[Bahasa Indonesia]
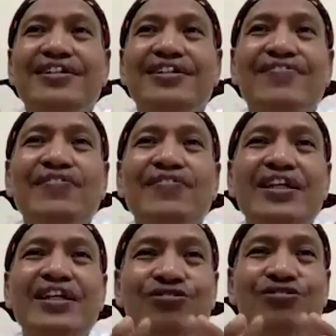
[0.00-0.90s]
uh,
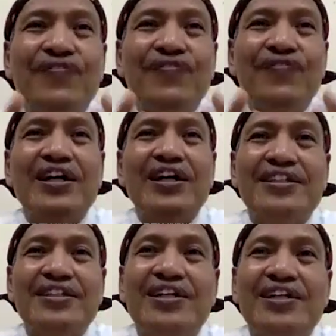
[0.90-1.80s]
memiliki dua
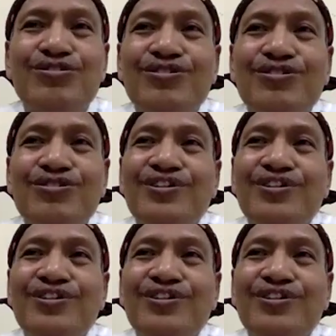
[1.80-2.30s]
pengertian itu.